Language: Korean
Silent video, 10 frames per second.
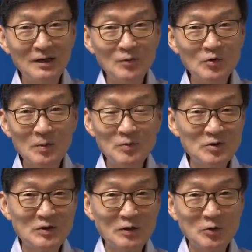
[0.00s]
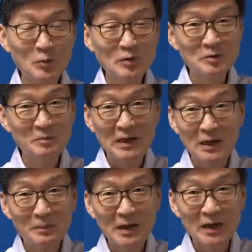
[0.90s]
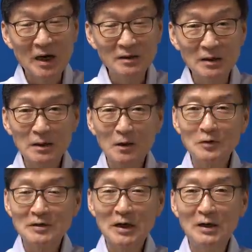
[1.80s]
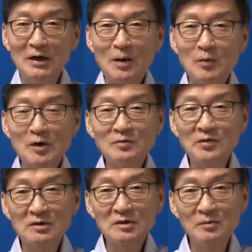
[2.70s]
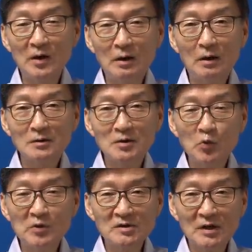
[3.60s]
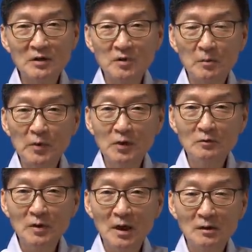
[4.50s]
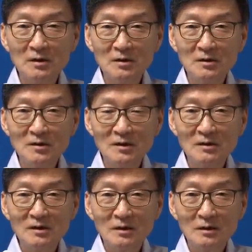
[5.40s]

미국의 민주당 정부는 좀 말랑말랑하거나 그래갖고 이제 한번큼이라도 슬며시 윗산람쪽 미국의 어떤 의지를